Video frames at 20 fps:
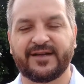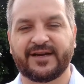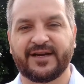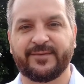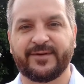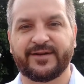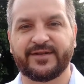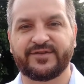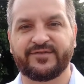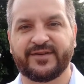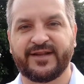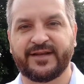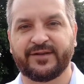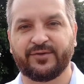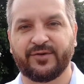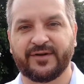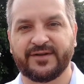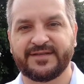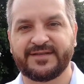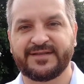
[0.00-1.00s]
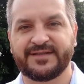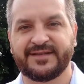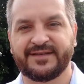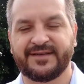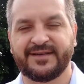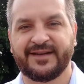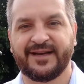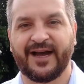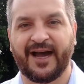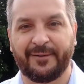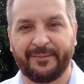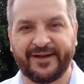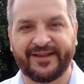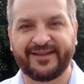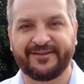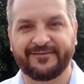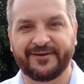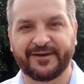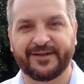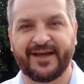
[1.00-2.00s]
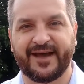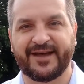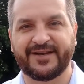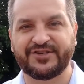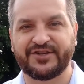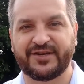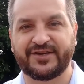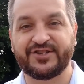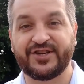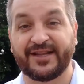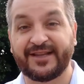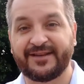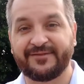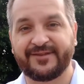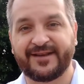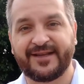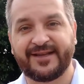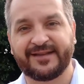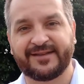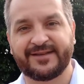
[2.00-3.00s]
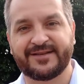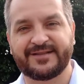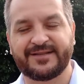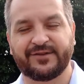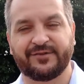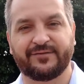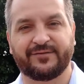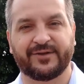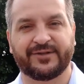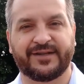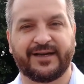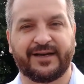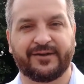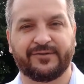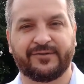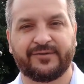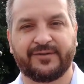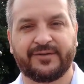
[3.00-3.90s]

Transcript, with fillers: da Câmara de Vereadores. A bem da verdade, ele já deveria ter sido votado.